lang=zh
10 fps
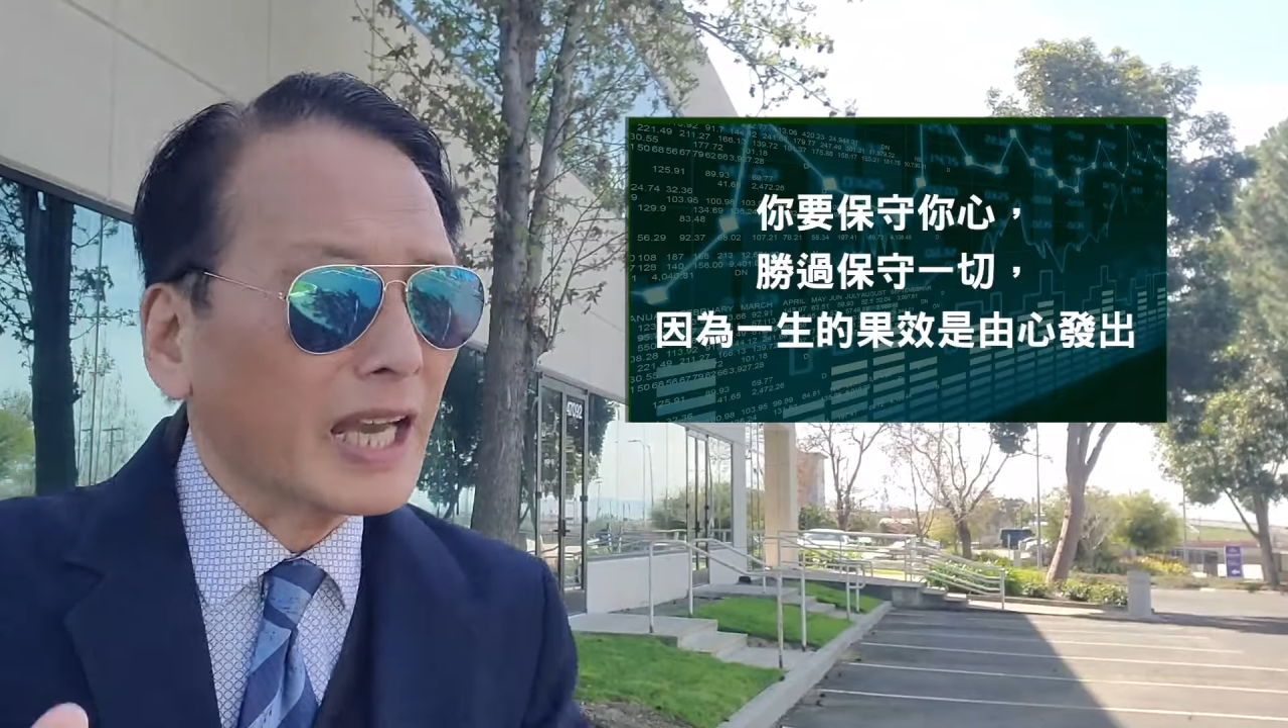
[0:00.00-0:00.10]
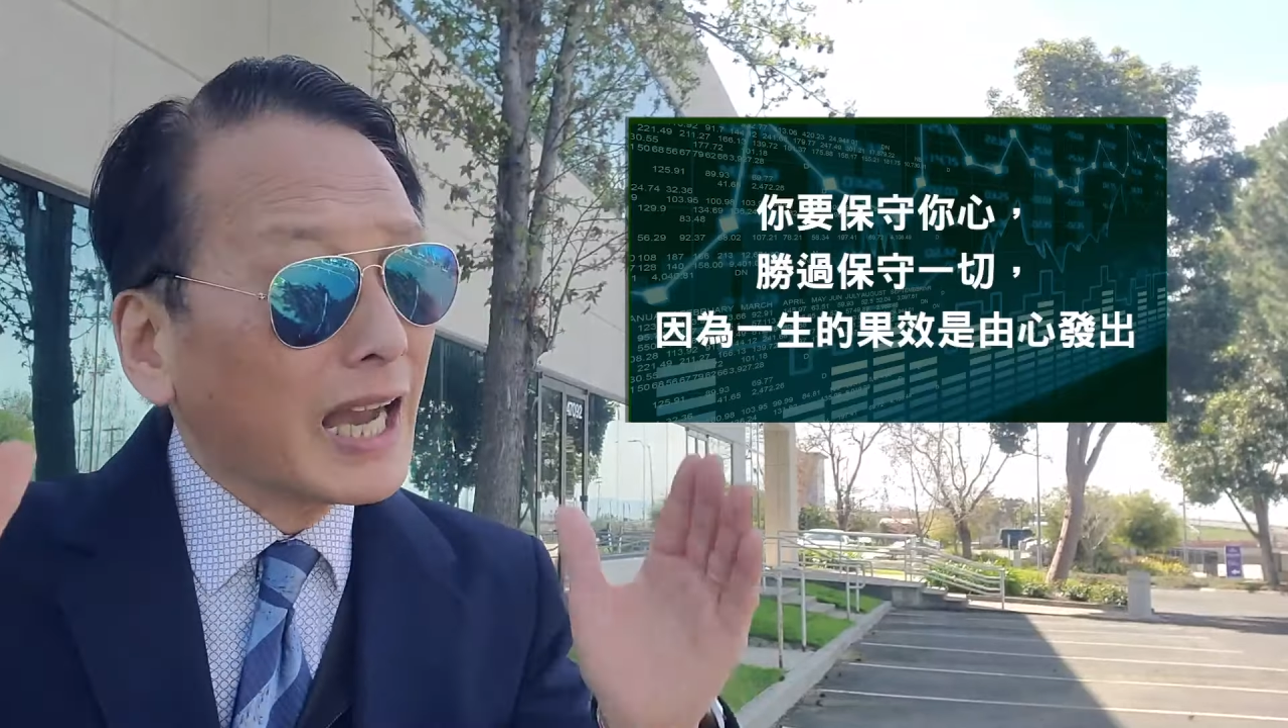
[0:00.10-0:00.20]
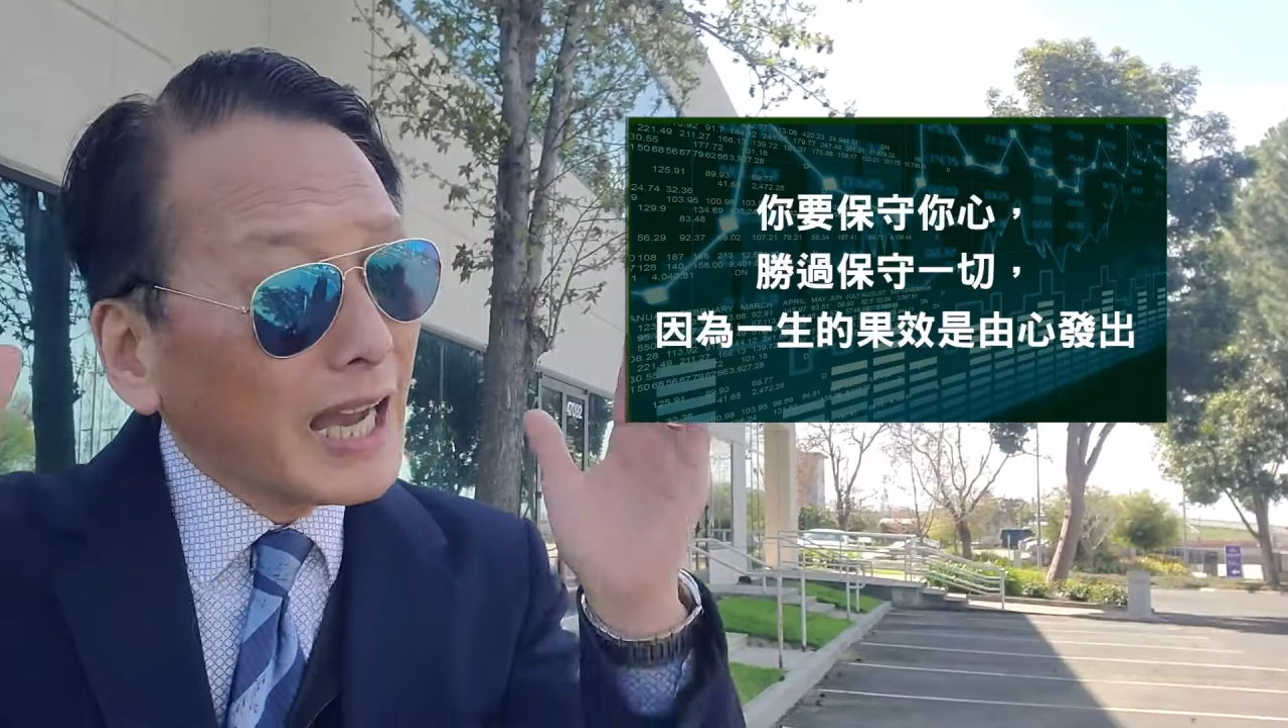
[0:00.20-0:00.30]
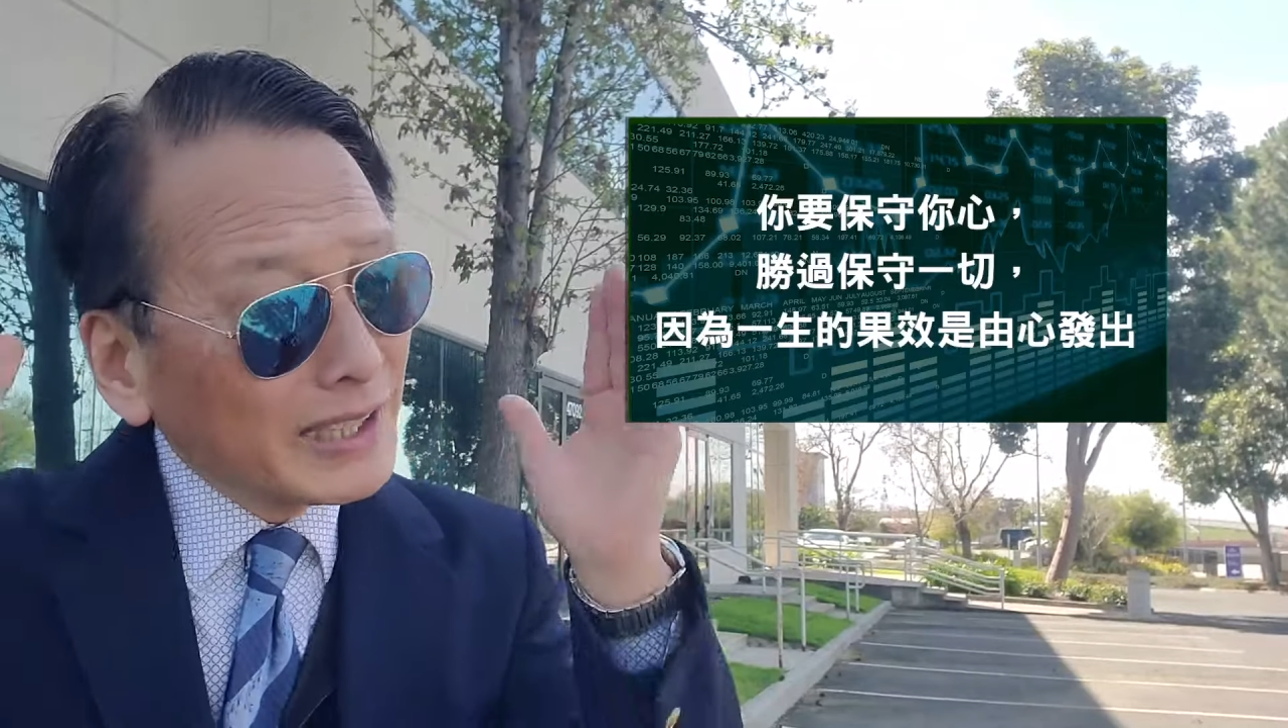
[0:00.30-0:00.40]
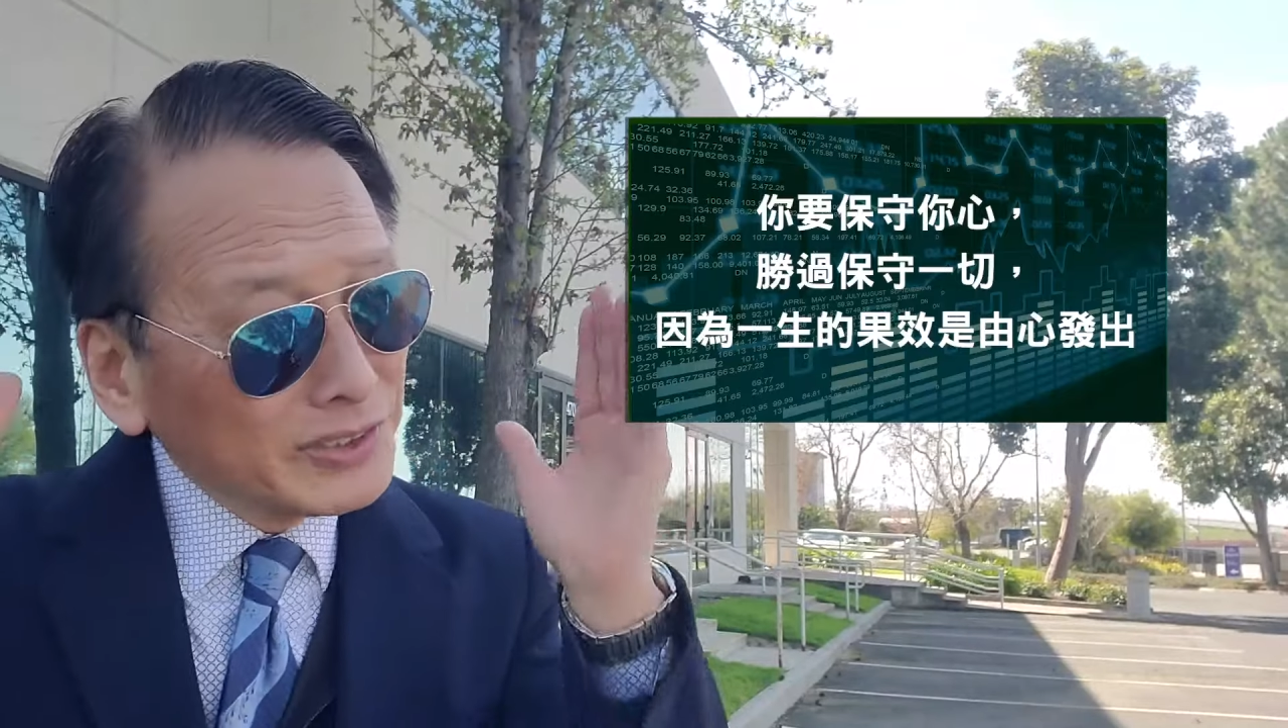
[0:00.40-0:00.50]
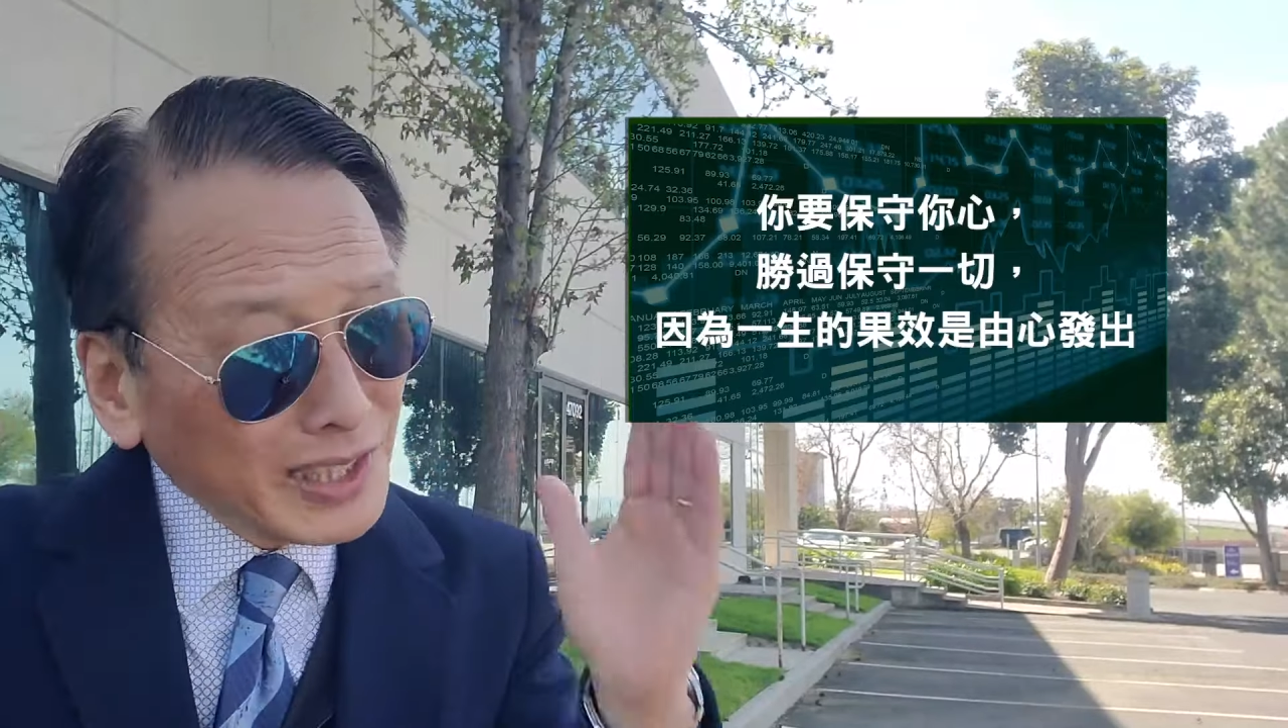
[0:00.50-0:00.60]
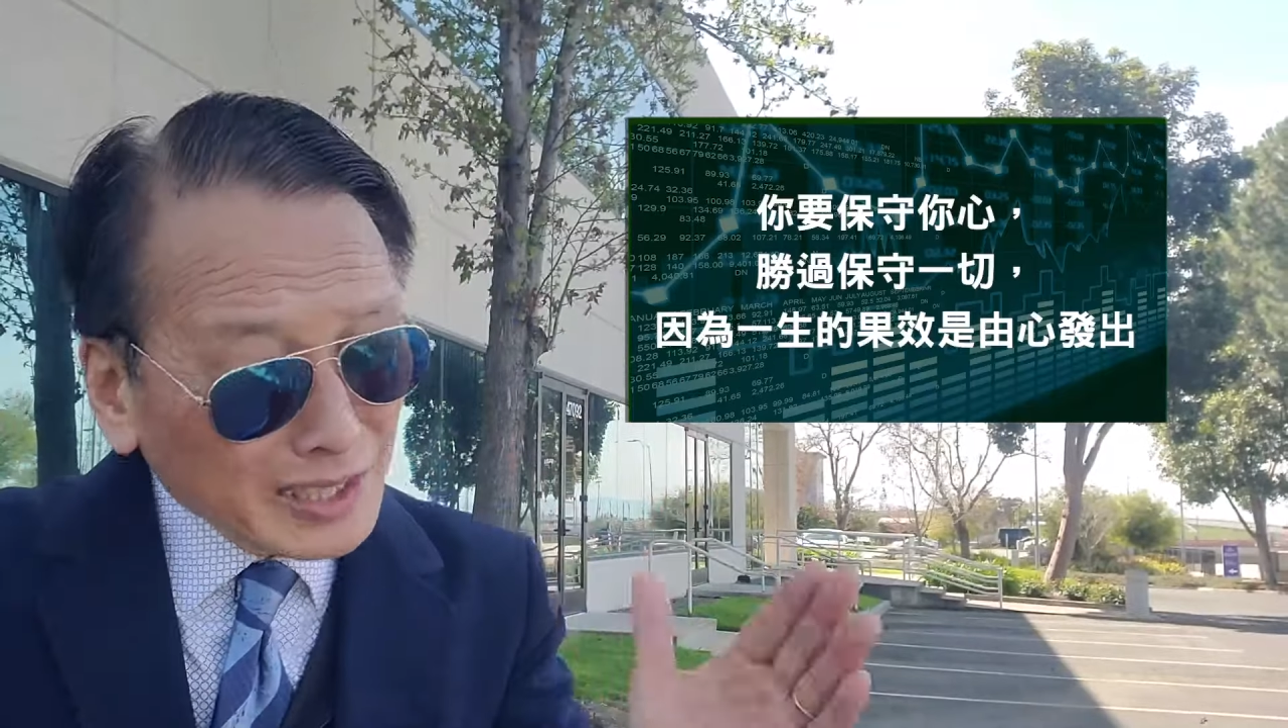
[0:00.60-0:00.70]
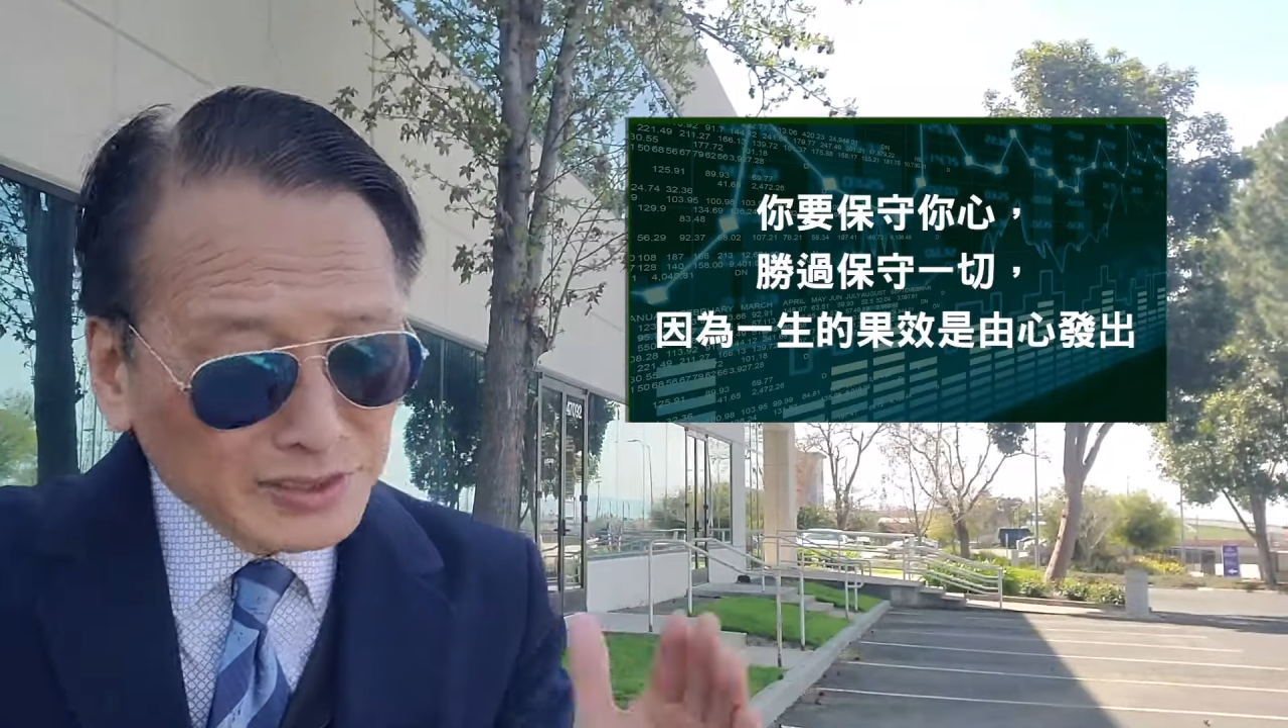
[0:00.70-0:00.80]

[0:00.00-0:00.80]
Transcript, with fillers: 爱上